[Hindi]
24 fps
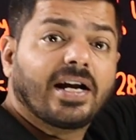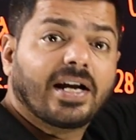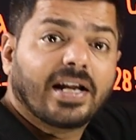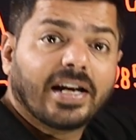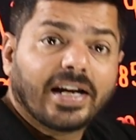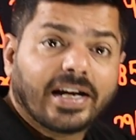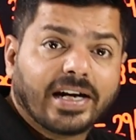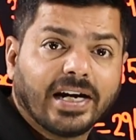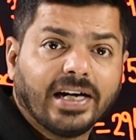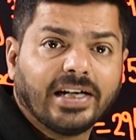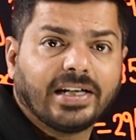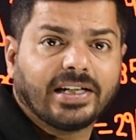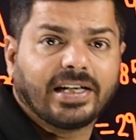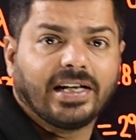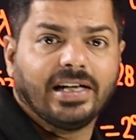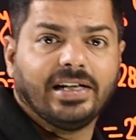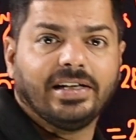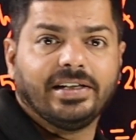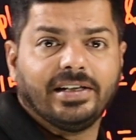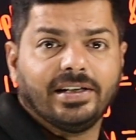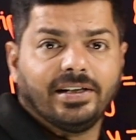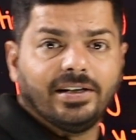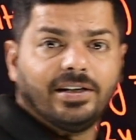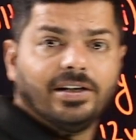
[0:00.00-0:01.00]
क्रिकेट के
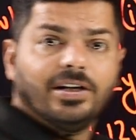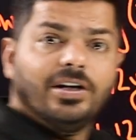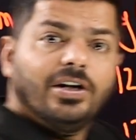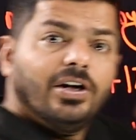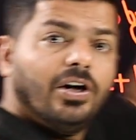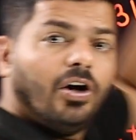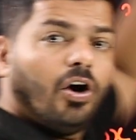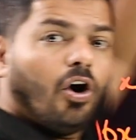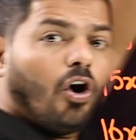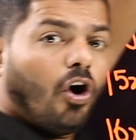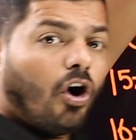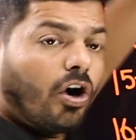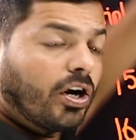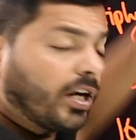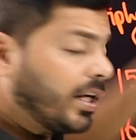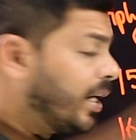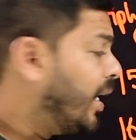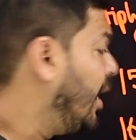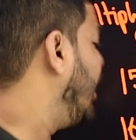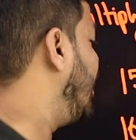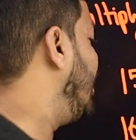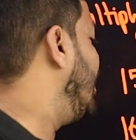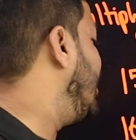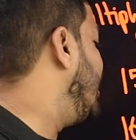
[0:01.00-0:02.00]
लिए
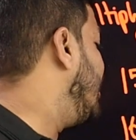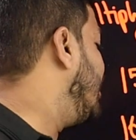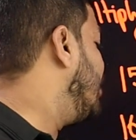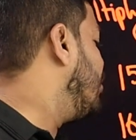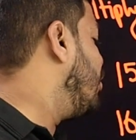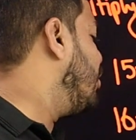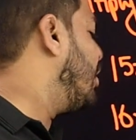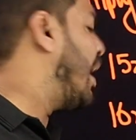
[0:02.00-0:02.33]
हॉकी के लिए तो